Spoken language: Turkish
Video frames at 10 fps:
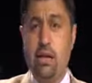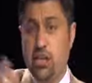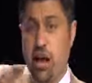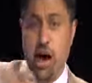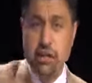
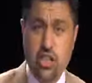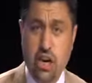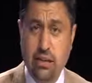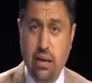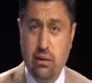Yine aynı
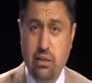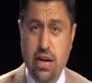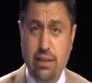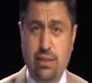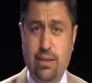şekilde
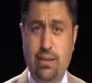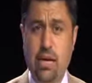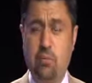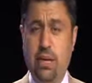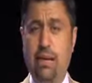hatırlayacaksınız.
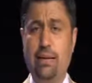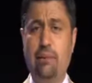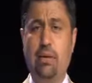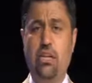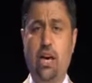
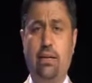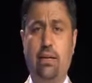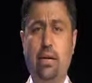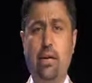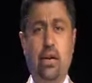Bilenler bilecektir.